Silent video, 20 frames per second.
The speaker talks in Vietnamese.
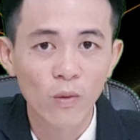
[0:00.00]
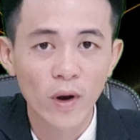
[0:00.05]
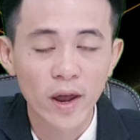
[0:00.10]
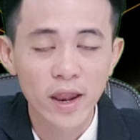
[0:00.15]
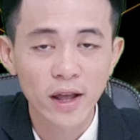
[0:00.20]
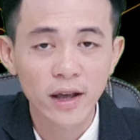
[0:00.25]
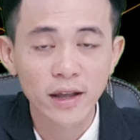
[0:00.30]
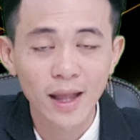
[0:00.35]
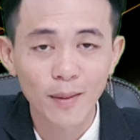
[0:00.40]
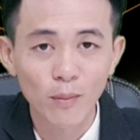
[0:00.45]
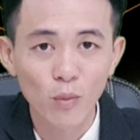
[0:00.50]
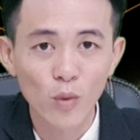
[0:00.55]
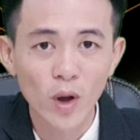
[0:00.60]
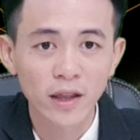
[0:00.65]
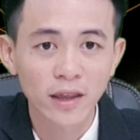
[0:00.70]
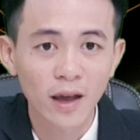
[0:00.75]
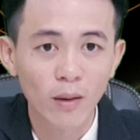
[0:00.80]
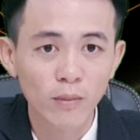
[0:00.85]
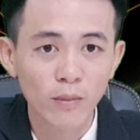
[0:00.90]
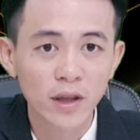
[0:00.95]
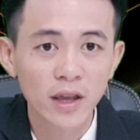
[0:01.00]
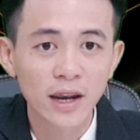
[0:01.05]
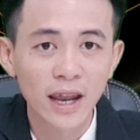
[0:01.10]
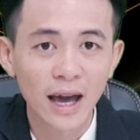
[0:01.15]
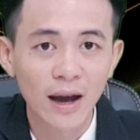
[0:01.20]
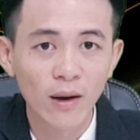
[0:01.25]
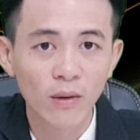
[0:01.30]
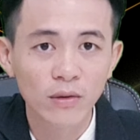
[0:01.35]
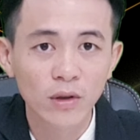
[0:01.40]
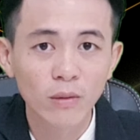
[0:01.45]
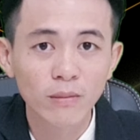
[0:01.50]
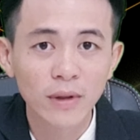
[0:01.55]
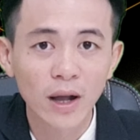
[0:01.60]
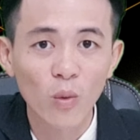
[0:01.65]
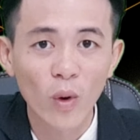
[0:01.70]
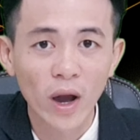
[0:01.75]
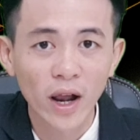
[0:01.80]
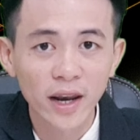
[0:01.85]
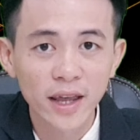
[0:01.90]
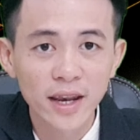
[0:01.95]
và nó cái tầm quan trọng nó như thế nào chúng ta
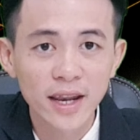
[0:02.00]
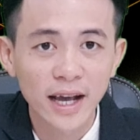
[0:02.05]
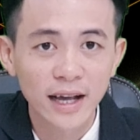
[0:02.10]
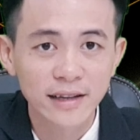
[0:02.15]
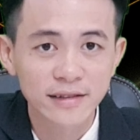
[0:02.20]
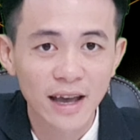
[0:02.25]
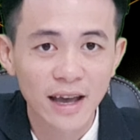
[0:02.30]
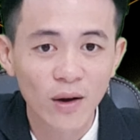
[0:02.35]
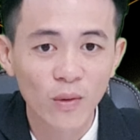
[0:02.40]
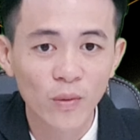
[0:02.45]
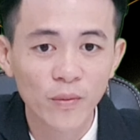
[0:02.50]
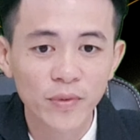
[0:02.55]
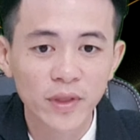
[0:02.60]
quản lý nó ra sao